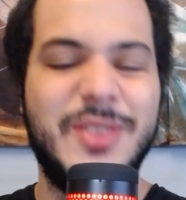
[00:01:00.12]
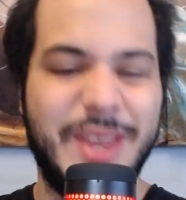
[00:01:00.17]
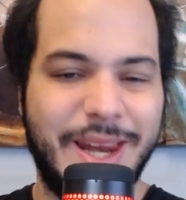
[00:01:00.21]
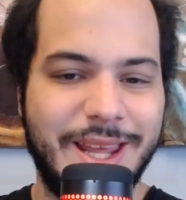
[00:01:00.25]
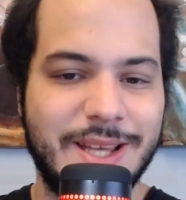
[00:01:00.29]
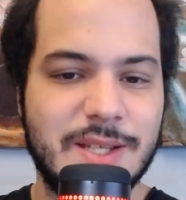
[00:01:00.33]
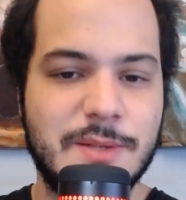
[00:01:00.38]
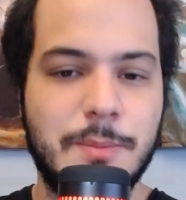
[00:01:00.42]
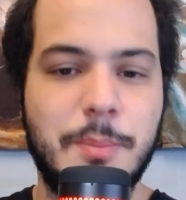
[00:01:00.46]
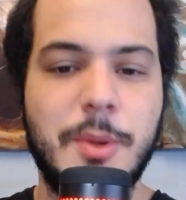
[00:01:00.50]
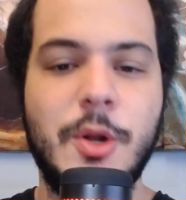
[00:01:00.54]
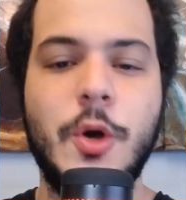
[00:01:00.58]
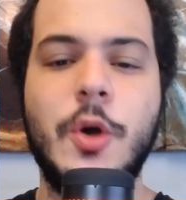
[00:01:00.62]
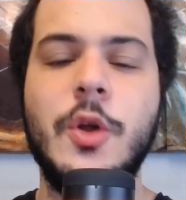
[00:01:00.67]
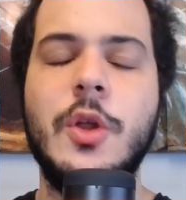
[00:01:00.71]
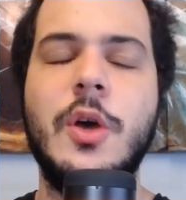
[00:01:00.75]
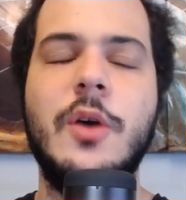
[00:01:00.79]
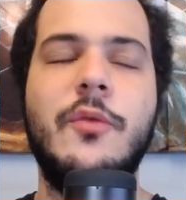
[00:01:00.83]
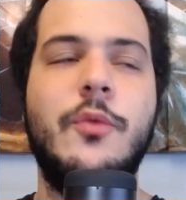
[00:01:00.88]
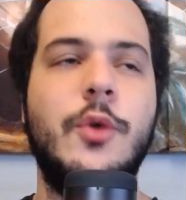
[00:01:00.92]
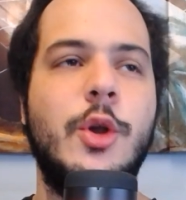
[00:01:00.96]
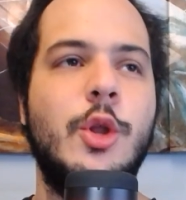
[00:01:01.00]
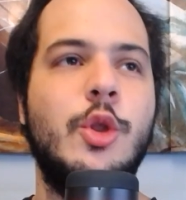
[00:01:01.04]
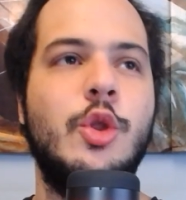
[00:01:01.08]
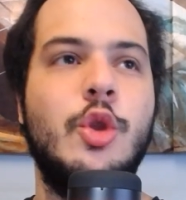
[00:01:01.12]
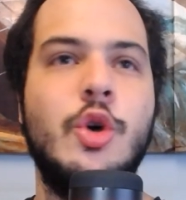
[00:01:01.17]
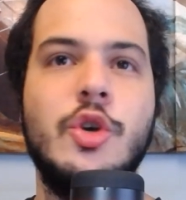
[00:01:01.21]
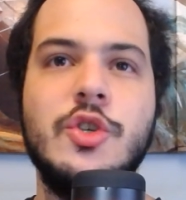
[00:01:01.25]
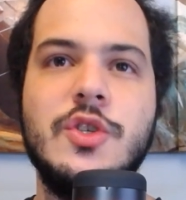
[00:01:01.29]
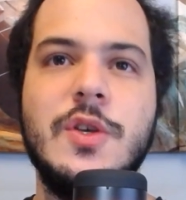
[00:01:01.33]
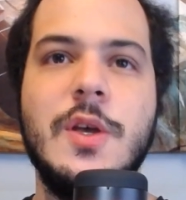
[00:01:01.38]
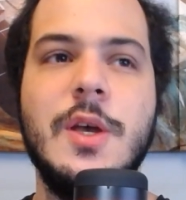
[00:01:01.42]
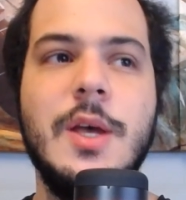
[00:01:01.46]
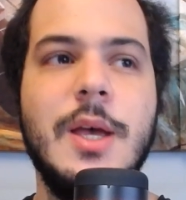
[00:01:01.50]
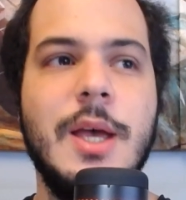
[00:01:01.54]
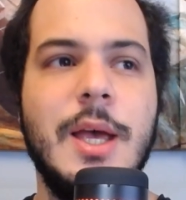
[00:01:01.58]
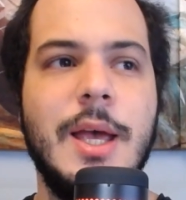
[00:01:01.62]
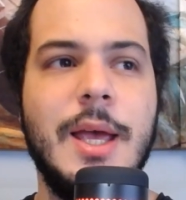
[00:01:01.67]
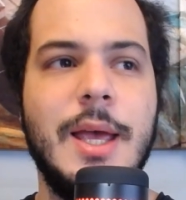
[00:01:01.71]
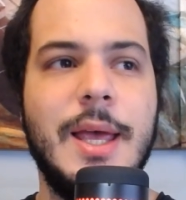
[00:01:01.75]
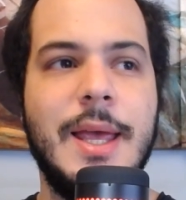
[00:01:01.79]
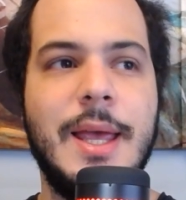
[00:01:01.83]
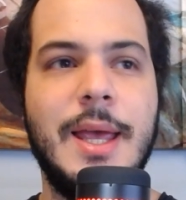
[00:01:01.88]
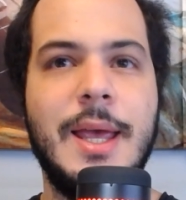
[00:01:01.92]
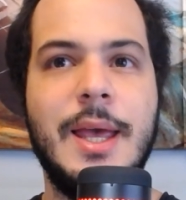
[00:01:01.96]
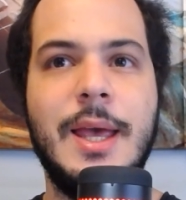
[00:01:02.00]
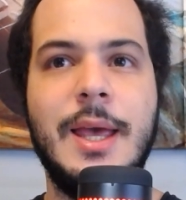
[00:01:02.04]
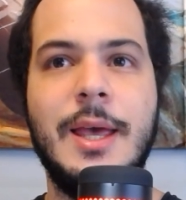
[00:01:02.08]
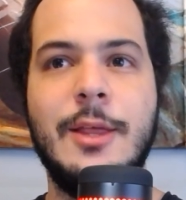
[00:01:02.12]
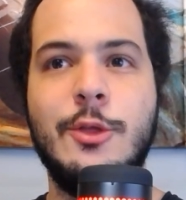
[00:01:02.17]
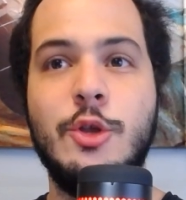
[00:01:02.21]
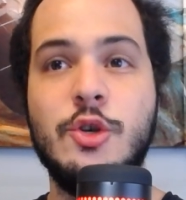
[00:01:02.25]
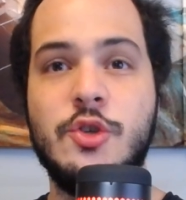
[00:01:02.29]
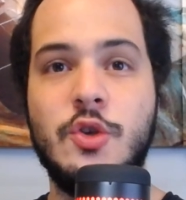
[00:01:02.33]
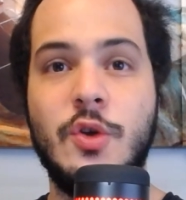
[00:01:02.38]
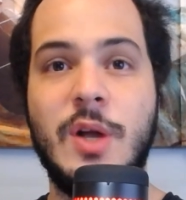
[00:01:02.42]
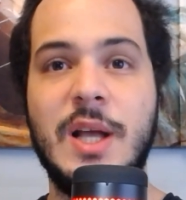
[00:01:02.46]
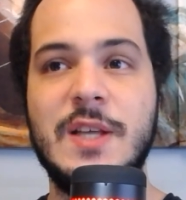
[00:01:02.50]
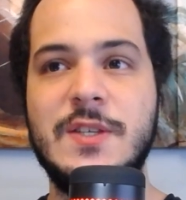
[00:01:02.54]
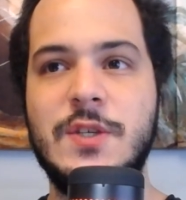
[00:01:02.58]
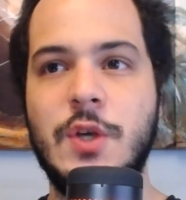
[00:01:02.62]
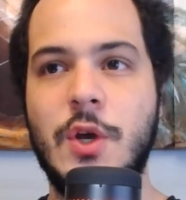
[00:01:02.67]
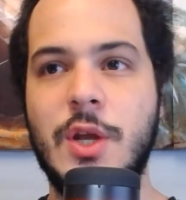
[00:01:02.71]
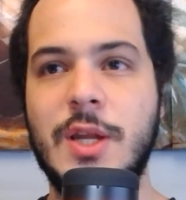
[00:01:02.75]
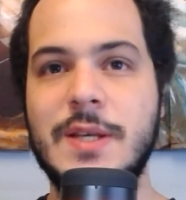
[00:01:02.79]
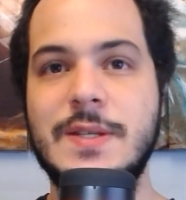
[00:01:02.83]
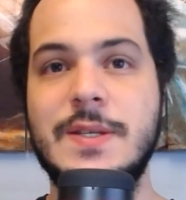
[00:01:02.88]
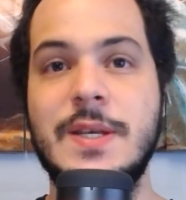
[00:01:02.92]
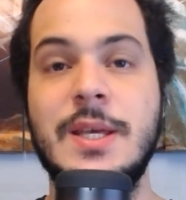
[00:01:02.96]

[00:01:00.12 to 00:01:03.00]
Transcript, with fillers: tres, pero creo que fueron dos, eh, dos ocasiones.